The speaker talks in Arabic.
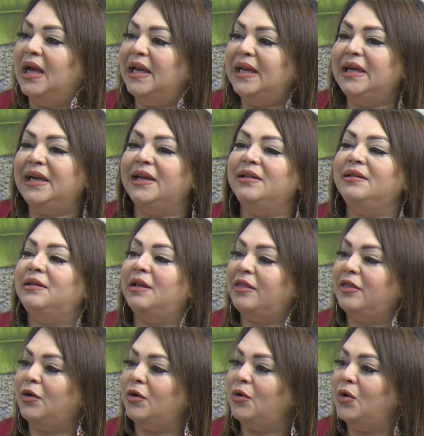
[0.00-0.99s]
لكن
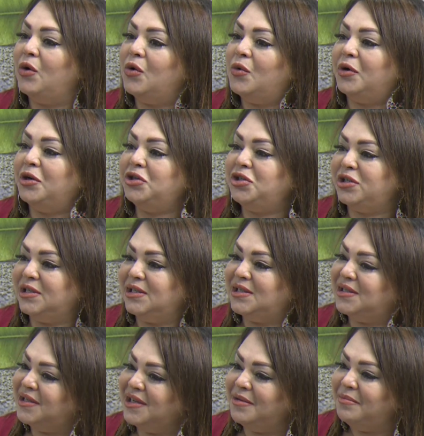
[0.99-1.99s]
23
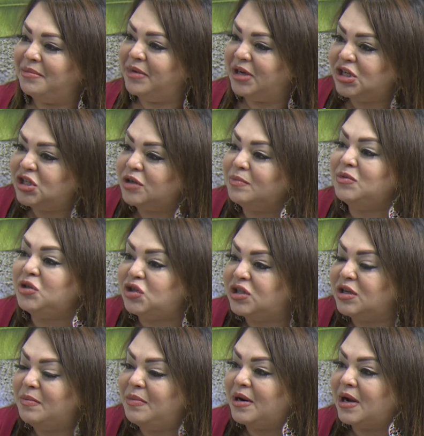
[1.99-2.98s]
سنه ما نجمتش
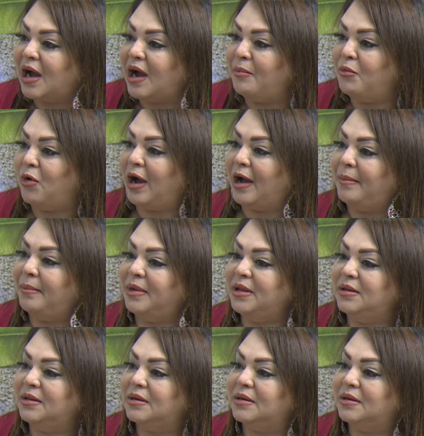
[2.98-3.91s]
تبرى عم محمد